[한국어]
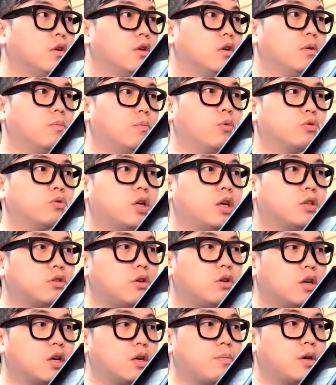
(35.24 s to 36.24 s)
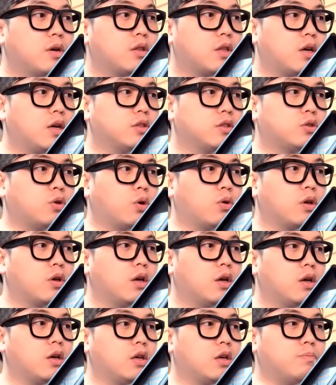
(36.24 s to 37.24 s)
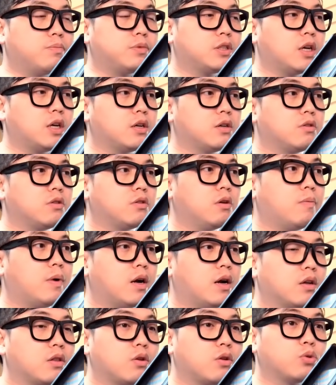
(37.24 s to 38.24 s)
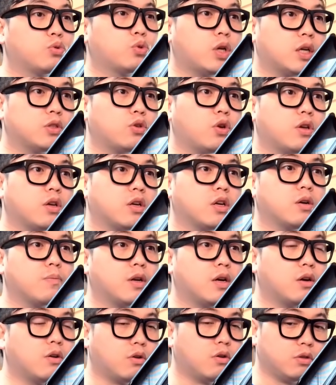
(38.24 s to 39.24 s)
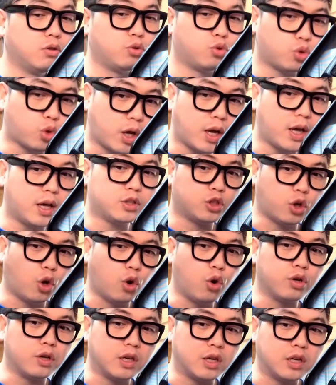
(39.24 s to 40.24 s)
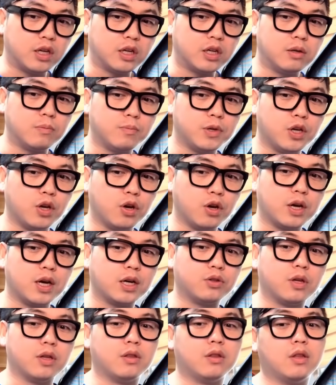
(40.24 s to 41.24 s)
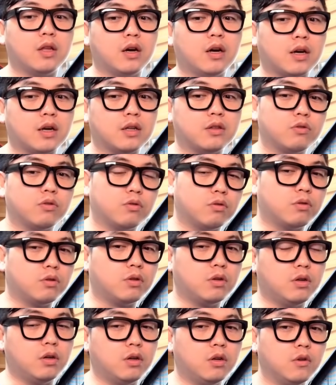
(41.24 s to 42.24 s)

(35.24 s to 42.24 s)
뭐 최저임금에 대한 저의 입장은요 말 그대로 최저임금이란 거는 최저임금이어야 된다라는 건데